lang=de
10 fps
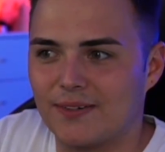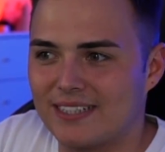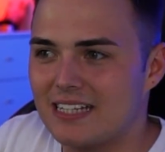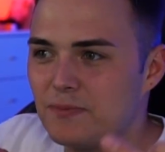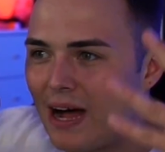Und
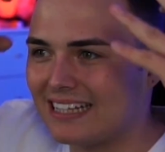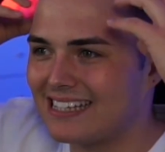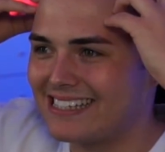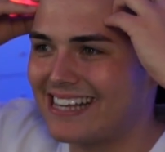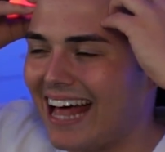das macht
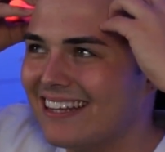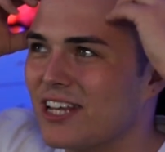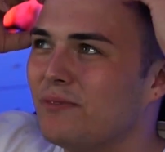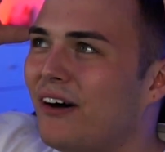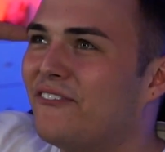das Ganze
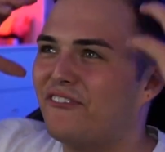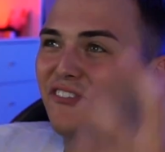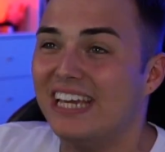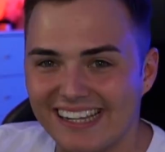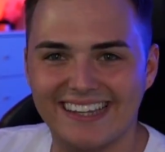nochmal
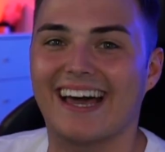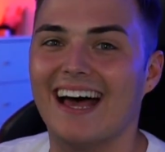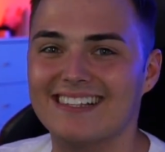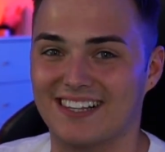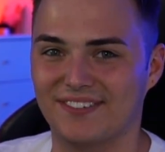viel
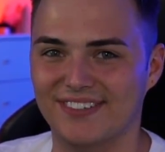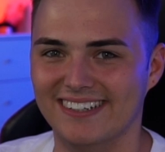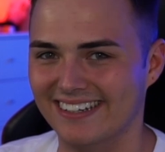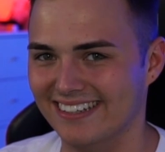krasser, finde